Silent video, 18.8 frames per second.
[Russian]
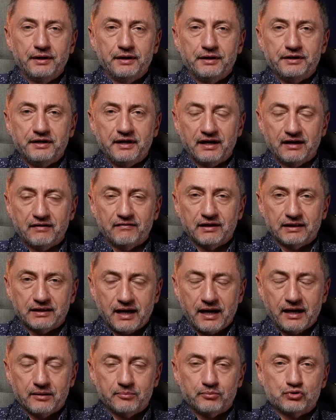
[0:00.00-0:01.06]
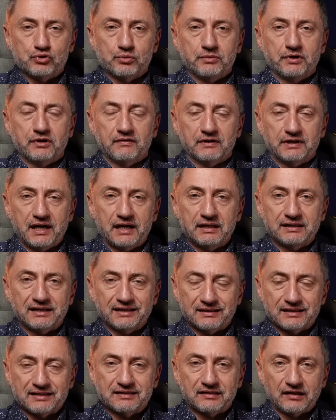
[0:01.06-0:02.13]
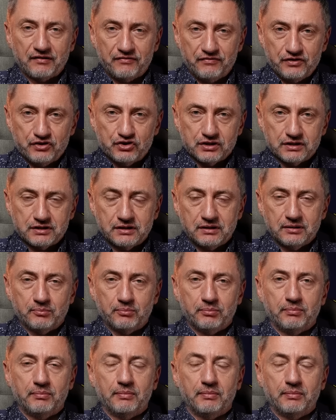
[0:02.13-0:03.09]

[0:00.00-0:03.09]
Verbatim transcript: не хватает, причем не хватает катастрофически.